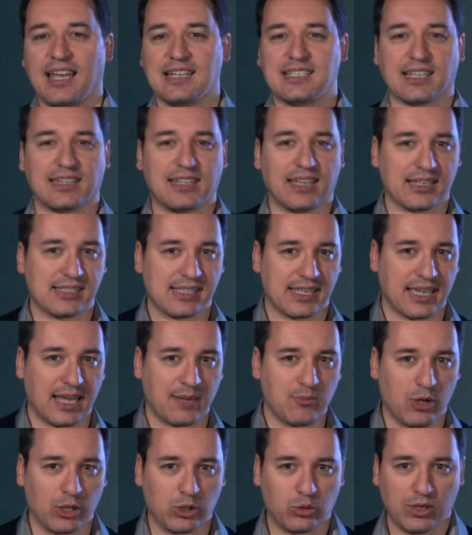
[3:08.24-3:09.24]
Elle s'intéresse
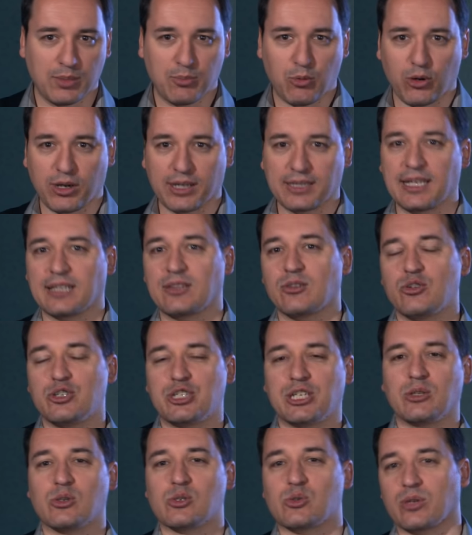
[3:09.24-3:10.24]
également à tous les progrès
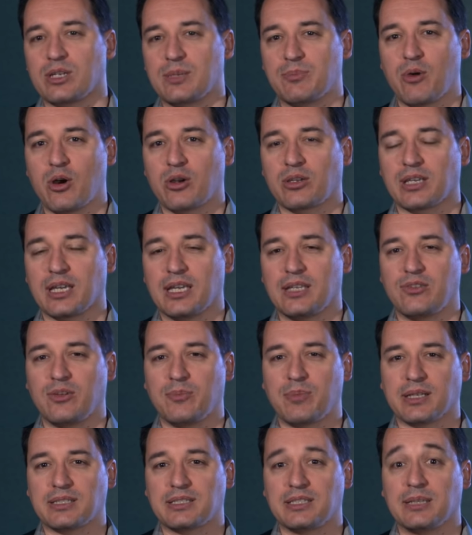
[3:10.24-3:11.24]
technologiques de son époque et fait
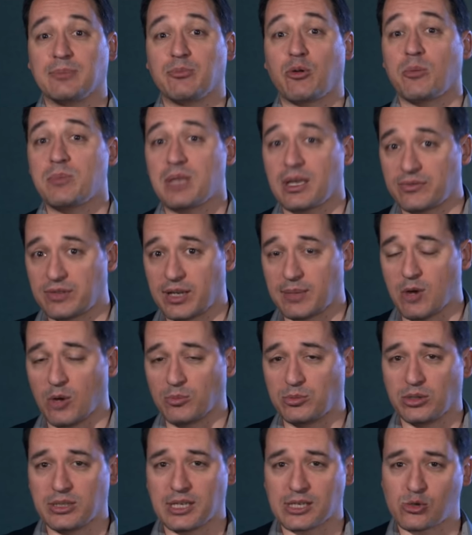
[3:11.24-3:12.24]
partie des premières femmes à
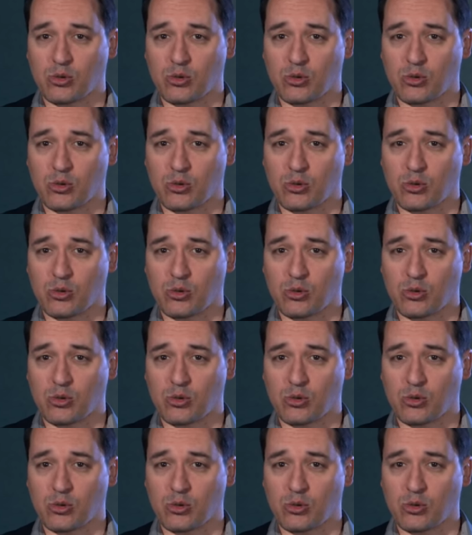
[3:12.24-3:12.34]
obtenir